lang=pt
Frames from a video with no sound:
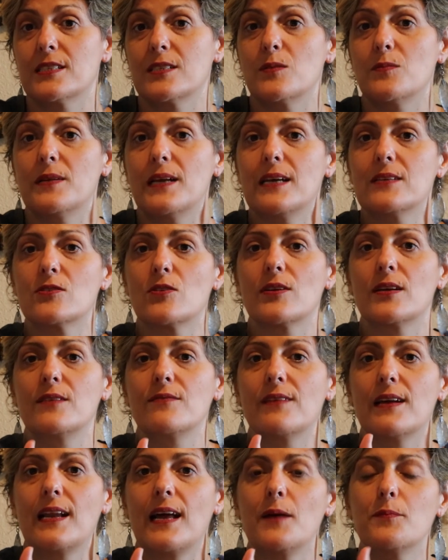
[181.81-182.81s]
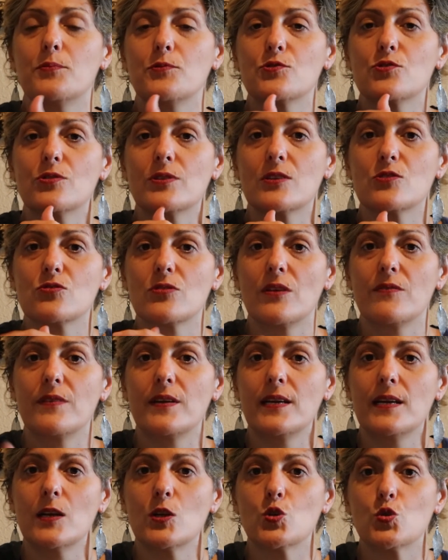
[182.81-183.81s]
seu braço, alguém vai lá, funciona a sua
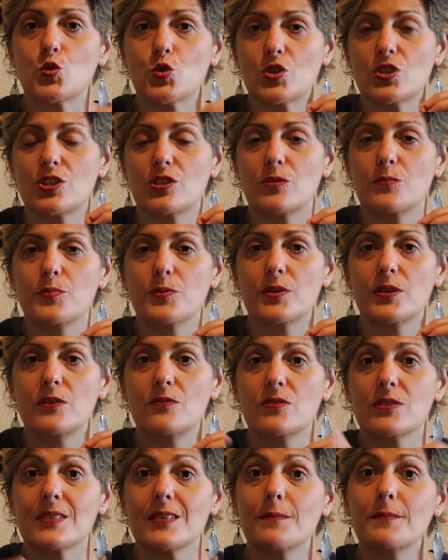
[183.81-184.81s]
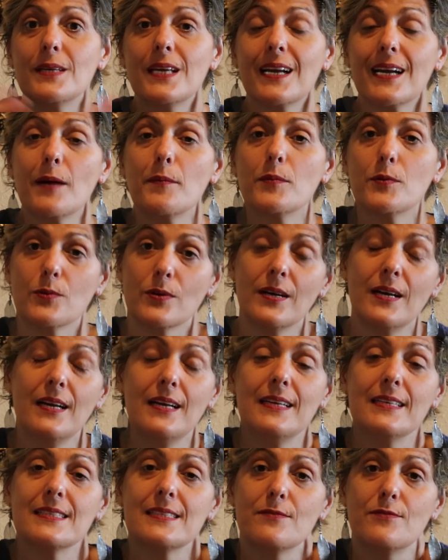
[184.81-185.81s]
veia, tira um pouquinho de sangue e acabou.
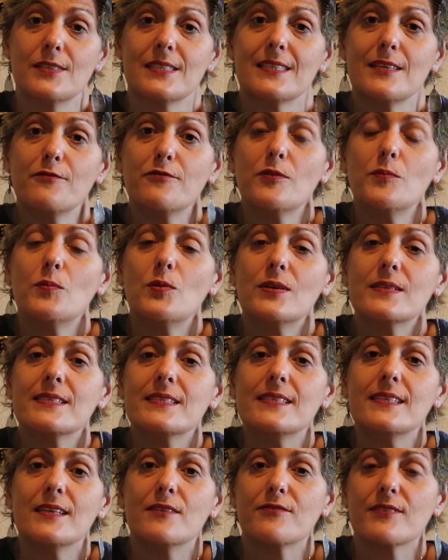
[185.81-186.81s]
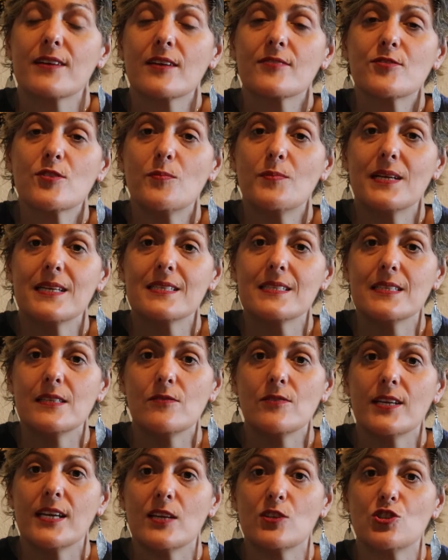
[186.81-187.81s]
Se você for boazinha, ficar com seu
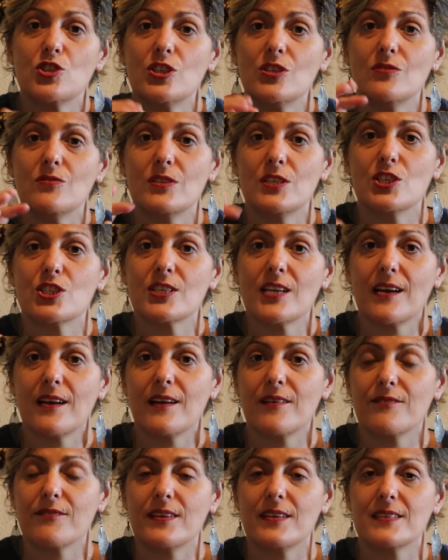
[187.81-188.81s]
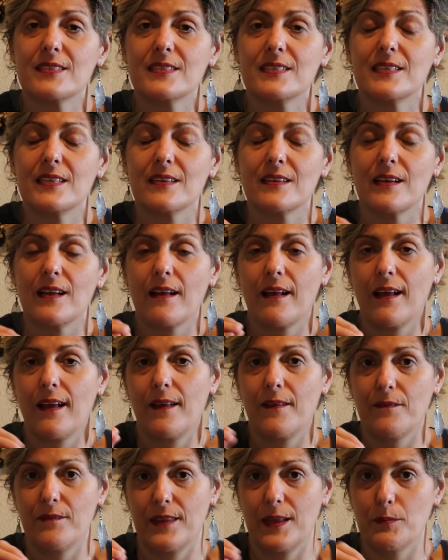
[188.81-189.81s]
bracinho quietinho, deixar a veiazinha
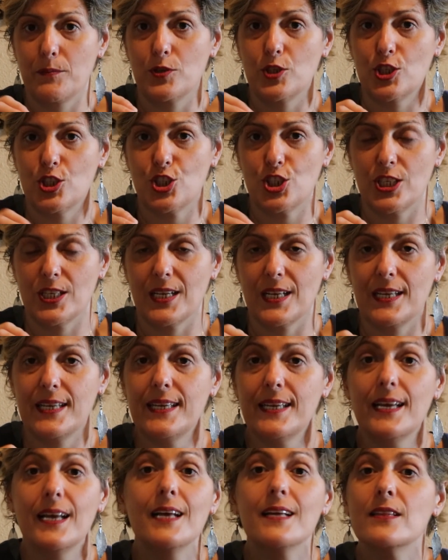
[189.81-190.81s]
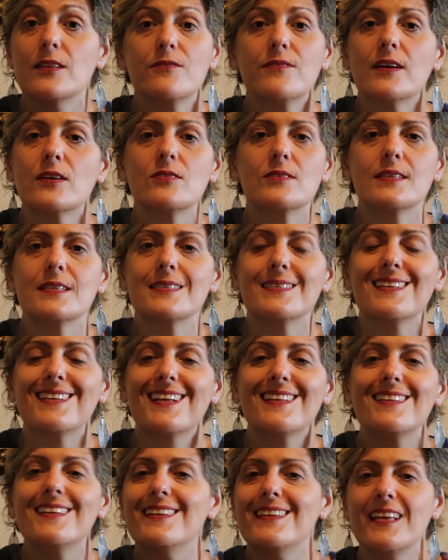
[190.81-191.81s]
né, bonitinha ali, não vai acontecer
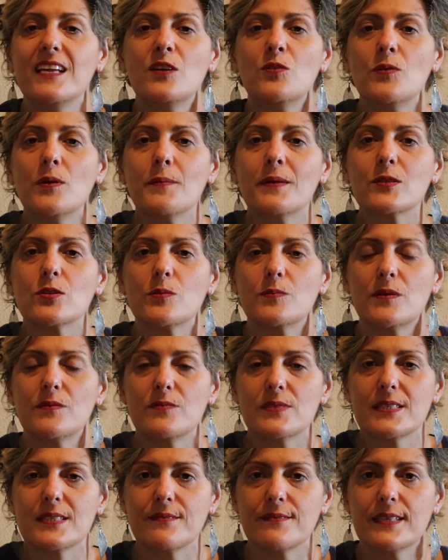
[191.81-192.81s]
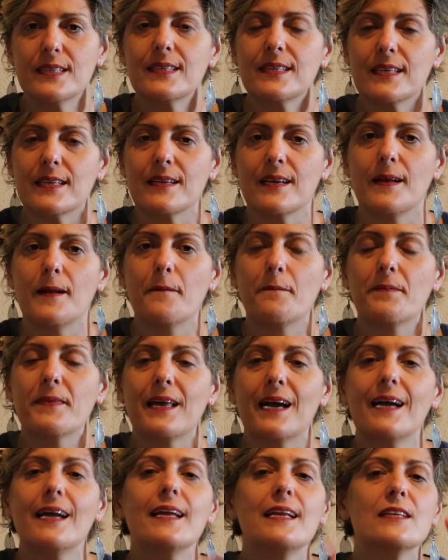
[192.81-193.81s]
nada, nenhum hematoma você vai ter,
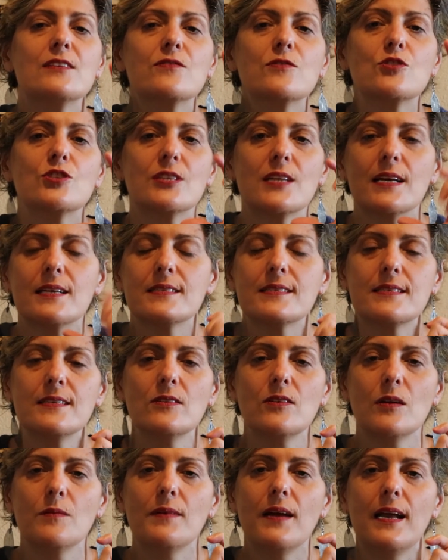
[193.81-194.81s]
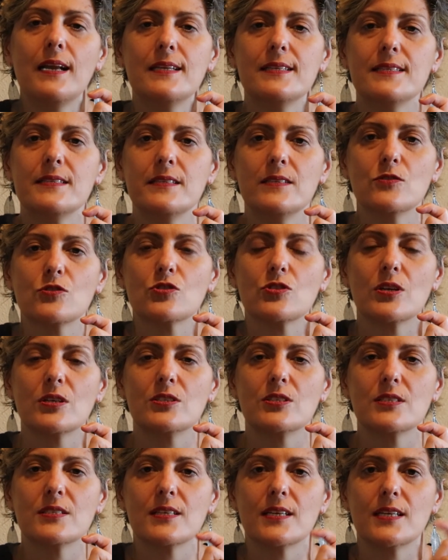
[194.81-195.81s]
tá? Eles vão tirar 5 ml só
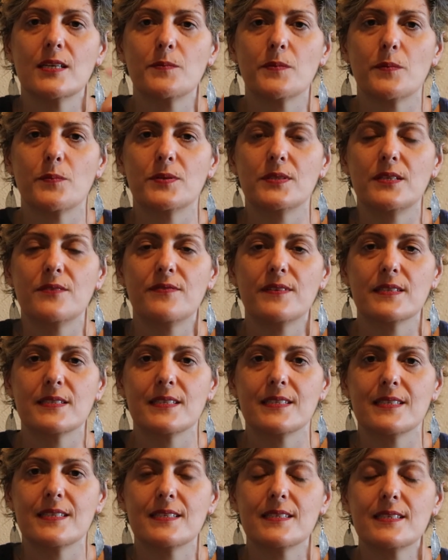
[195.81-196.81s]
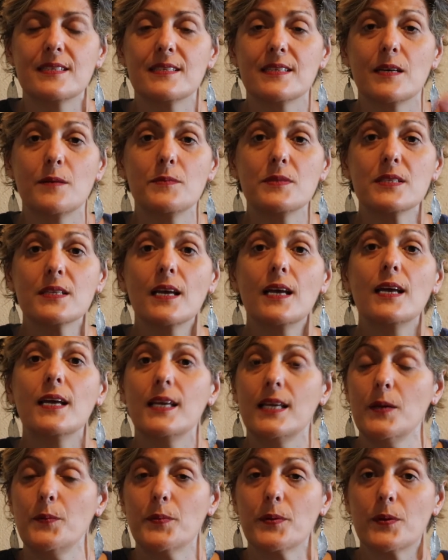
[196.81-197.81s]
de sangue para poder fazer esses exames
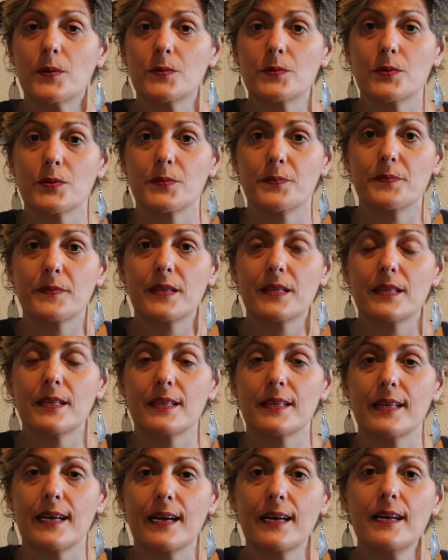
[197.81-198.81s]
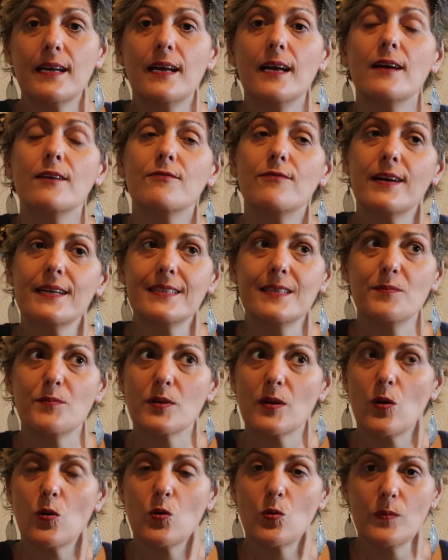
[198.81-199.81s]
e pronto tá? Vai
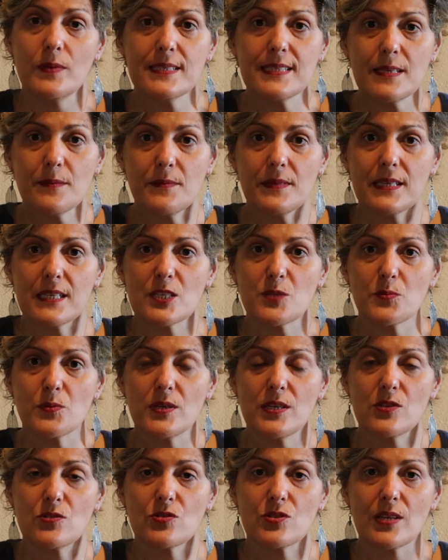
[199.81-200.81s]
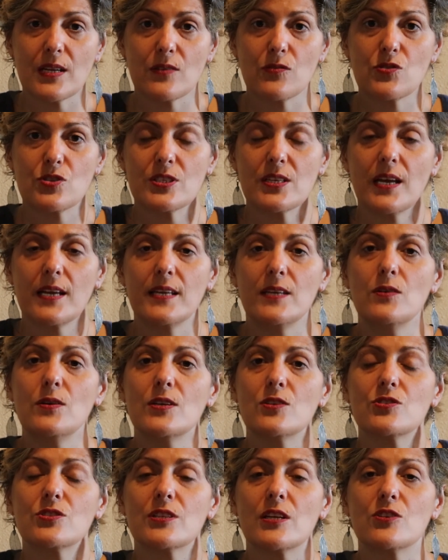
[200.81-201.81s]
demorar algumas semanas para o resultado sair, o
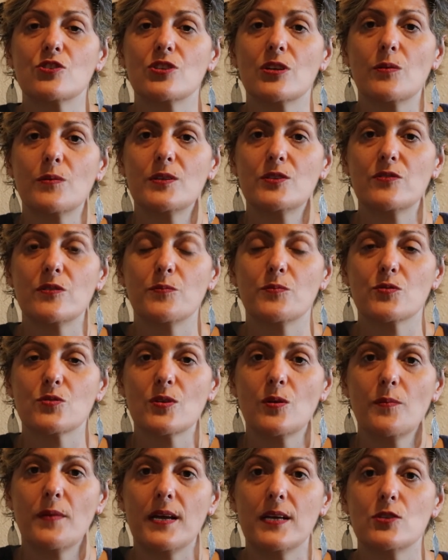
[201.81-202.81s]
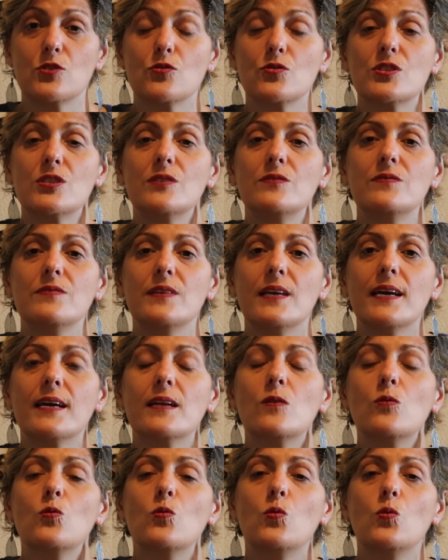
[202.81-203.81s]
resultado geralmente vem para o seu médico. Se vier
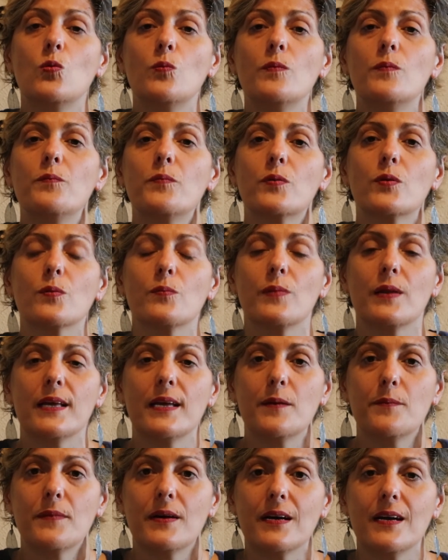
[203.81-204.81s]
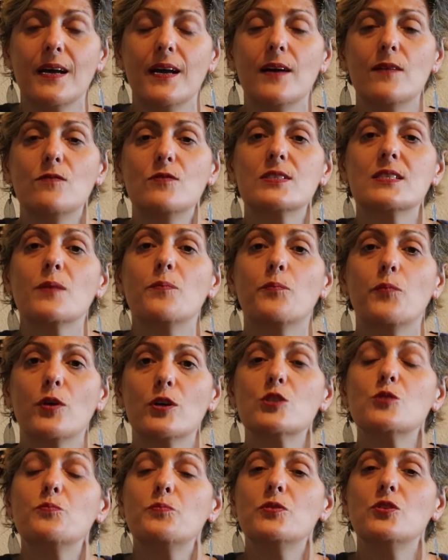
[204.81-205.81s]
algum problema, você
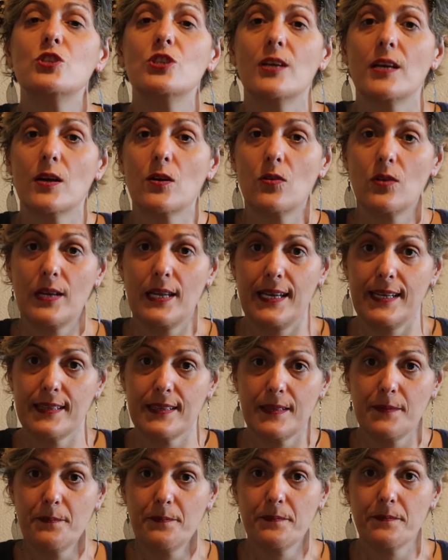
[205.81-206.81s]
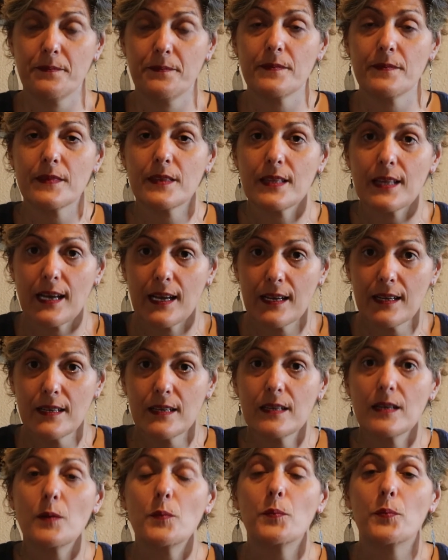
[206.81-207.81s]
pode pedir recoleta, tá?
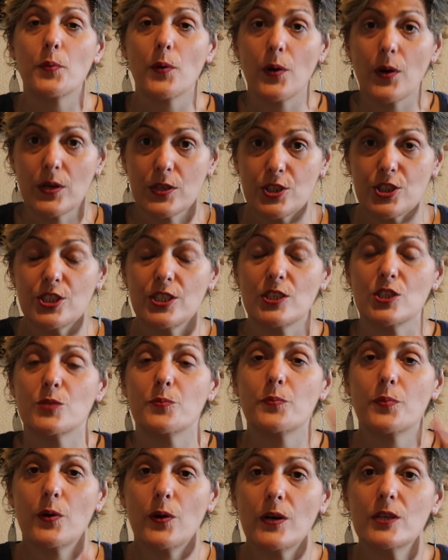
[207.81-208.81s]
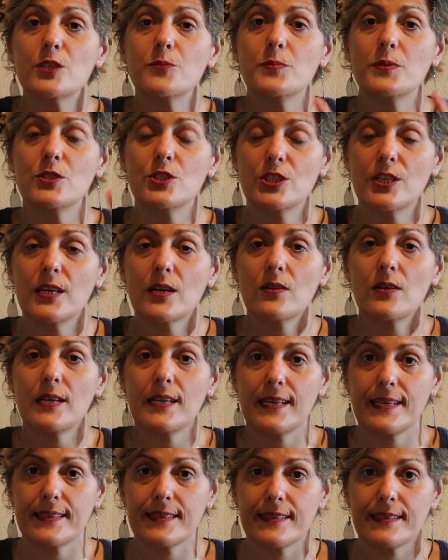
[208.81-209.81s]
Pode, gente, pode pedir
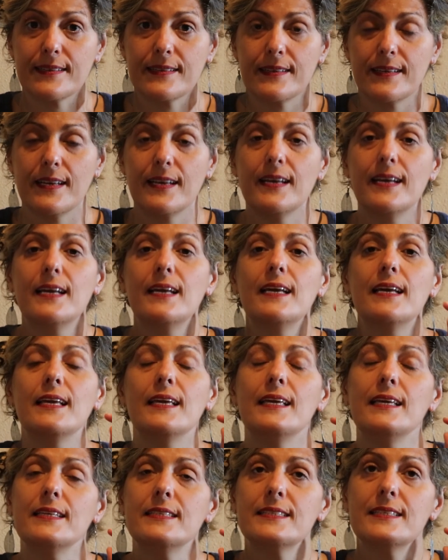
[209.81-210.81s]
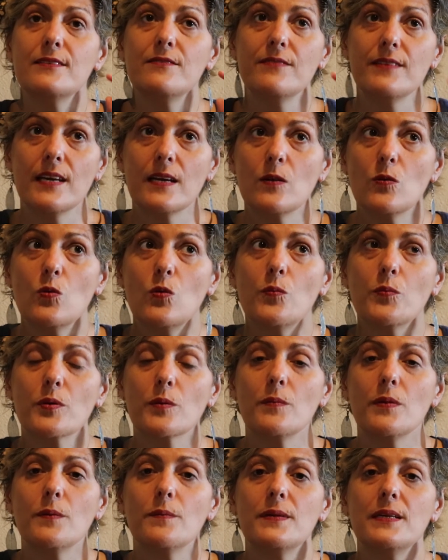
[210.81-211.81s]
recoleta. E se vier algum
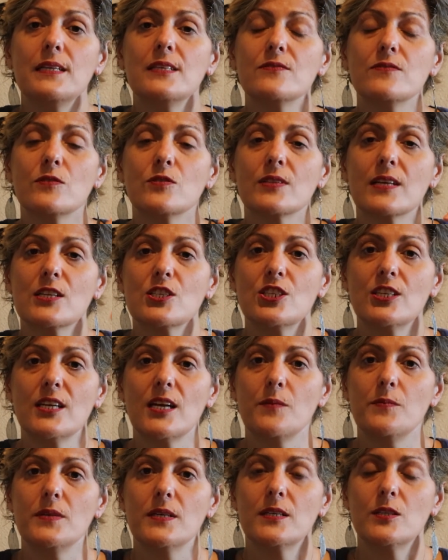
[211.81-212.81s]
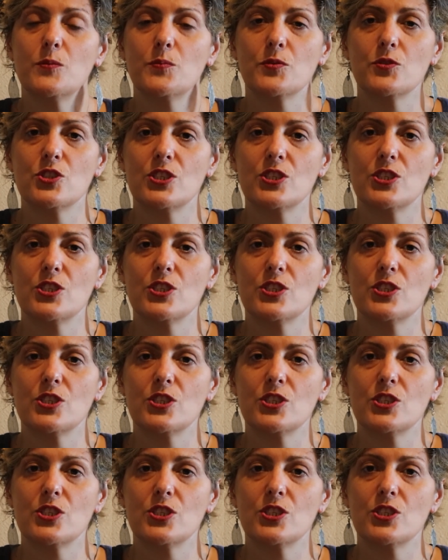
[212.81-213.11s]
problema, eles vão estar tá te encaminhando para o